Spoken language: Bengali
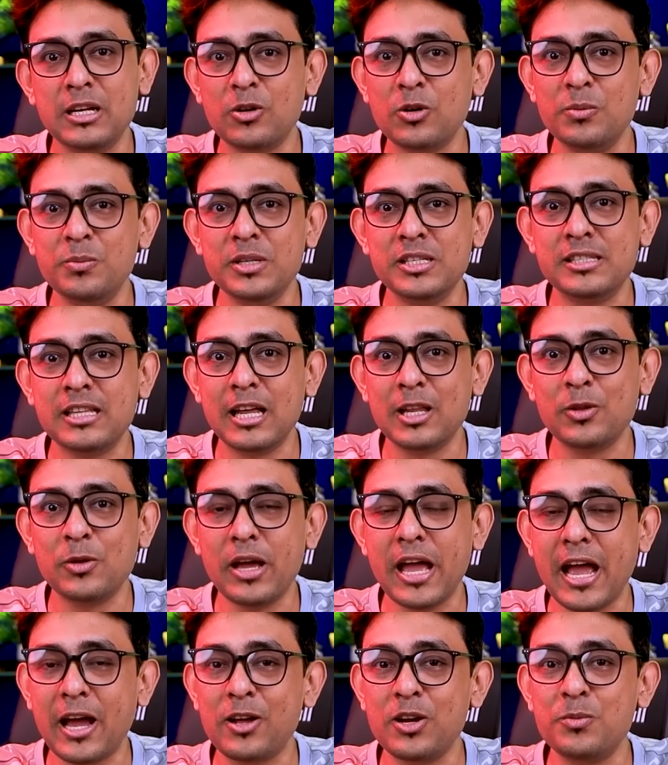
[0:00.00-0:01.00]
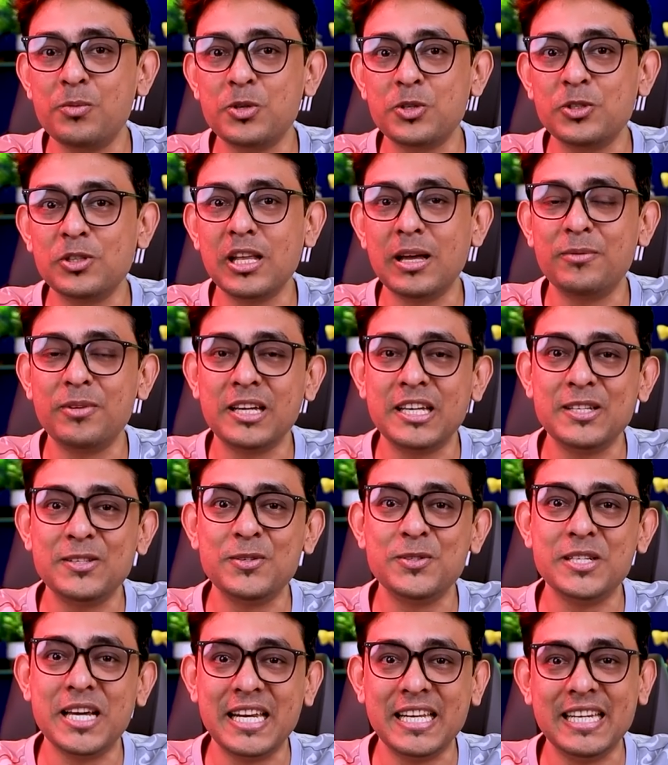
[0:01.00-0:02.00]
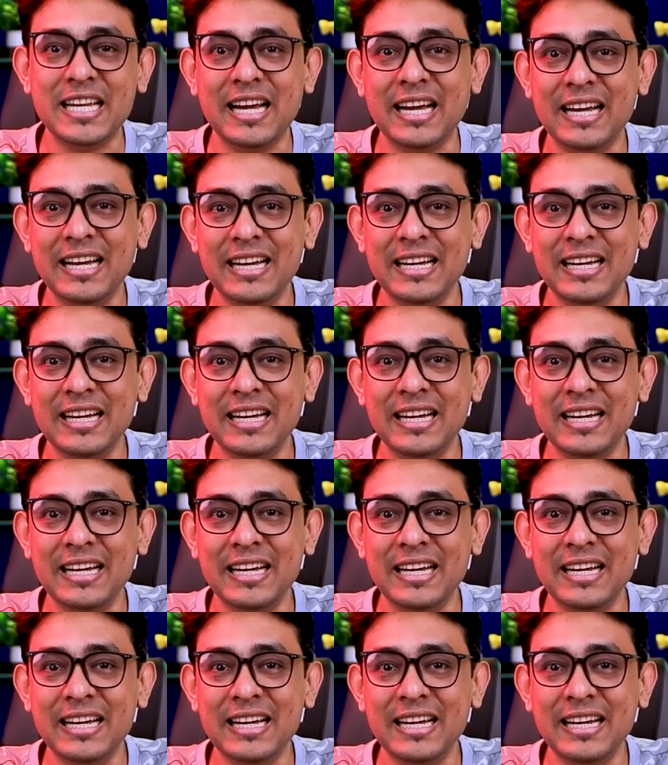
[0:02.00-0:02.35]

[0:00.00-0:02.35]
এইরকম বিস্তারিত এখনও পর্যন্ত আমরা কিছু জানি না